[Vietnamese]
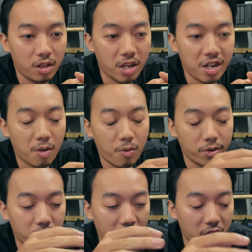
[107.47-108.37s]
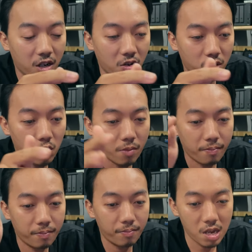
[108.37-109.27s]
để nhà công sắp này nó
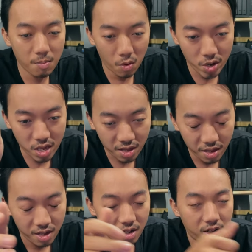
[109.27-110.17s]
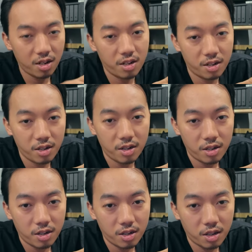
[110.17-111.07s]
tròn thì mùi
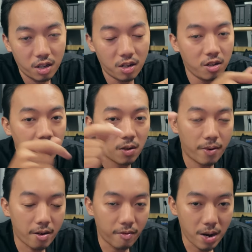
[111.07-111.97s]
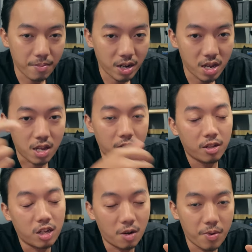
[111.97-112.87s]
cứ surface web là ngày
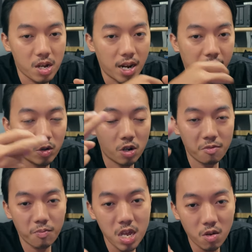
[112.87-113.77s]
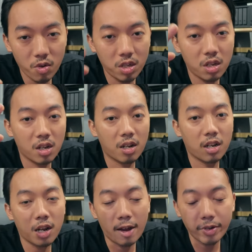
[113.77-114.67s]
cho là bây giờ làm nó tròn thì pí
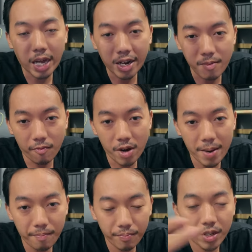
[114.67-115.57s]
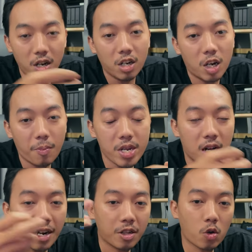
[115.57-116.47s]
cái hai vị thằng đẹp web bây giờ
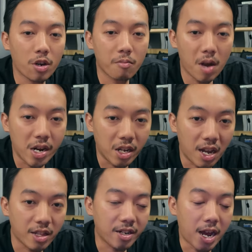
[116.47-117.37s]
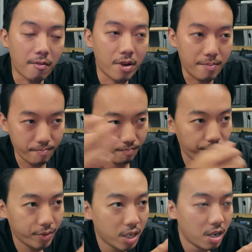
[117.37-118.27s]
làm nó tròn thì bay là hai ta đặt web
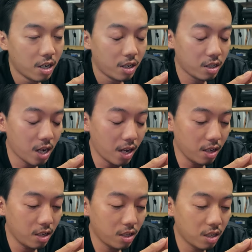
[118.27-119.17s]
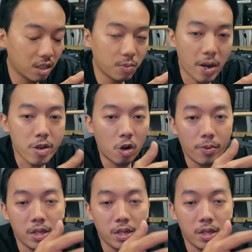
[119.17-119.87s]
chẳng dân Spain vô